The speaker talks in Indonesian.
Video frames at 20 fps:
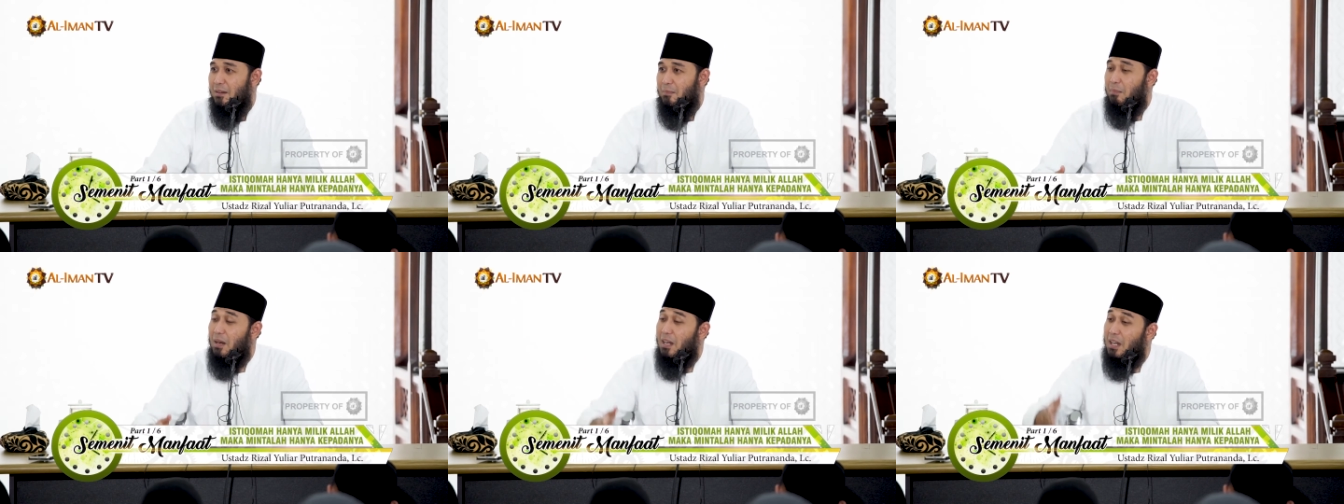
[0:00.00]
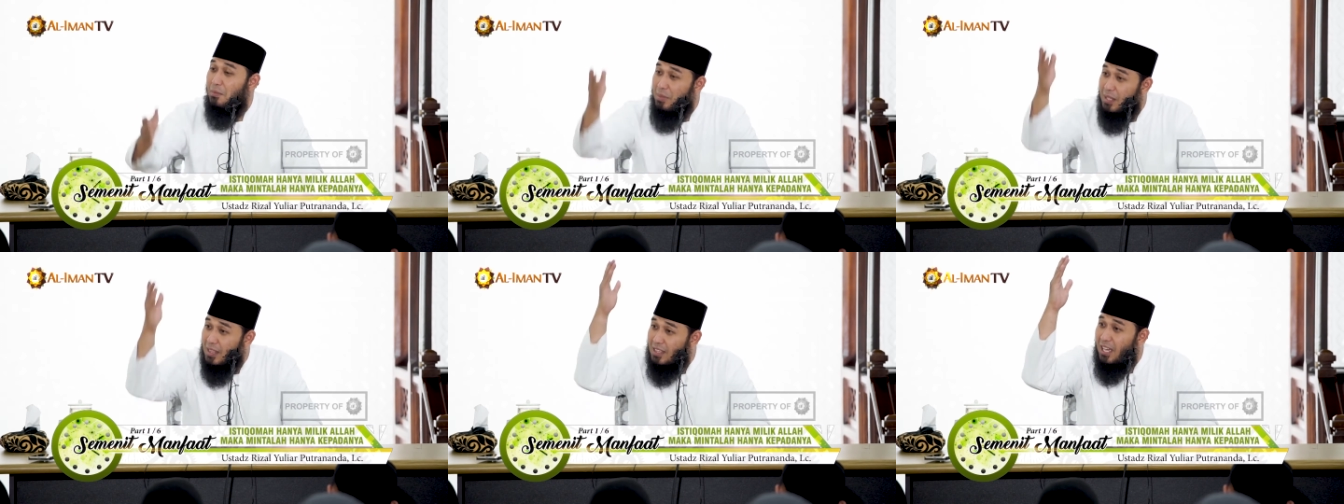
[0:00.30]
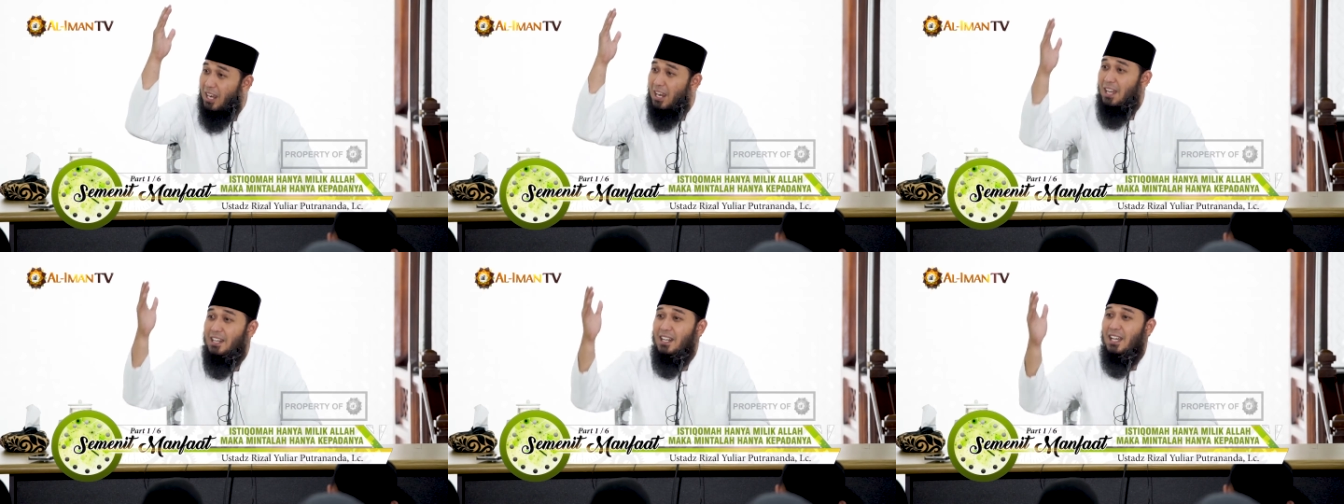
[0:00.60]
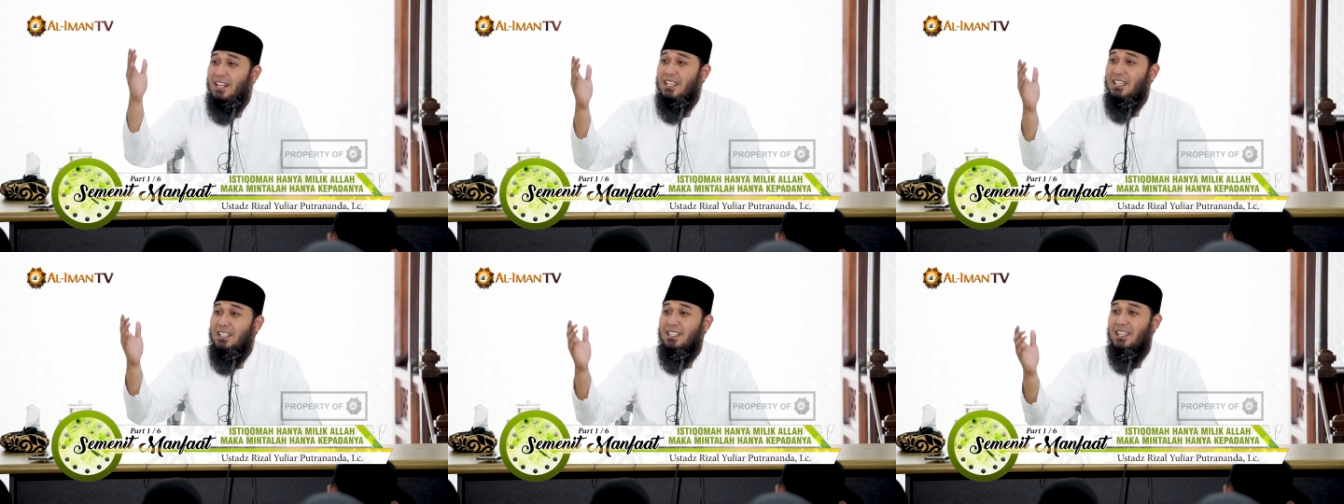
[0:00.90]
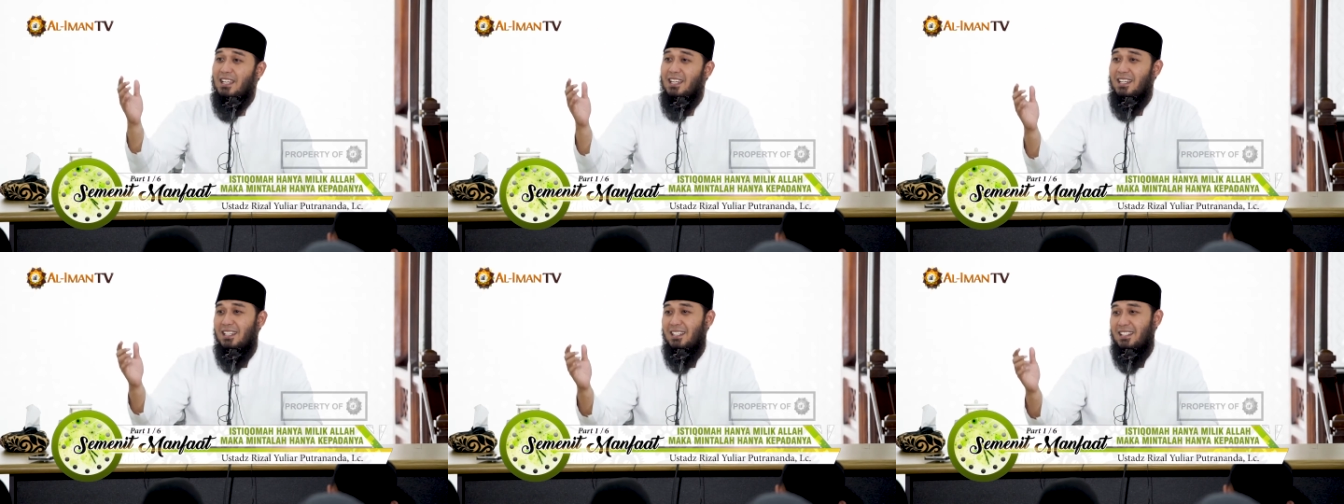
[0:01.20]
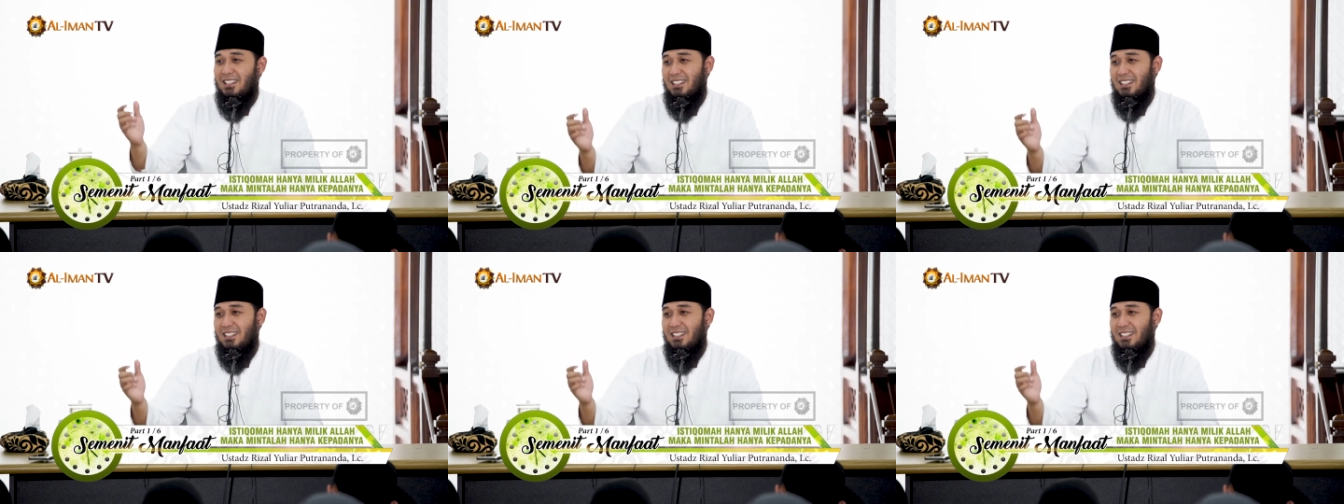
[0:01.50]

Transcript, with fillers: Maka mintalah darinya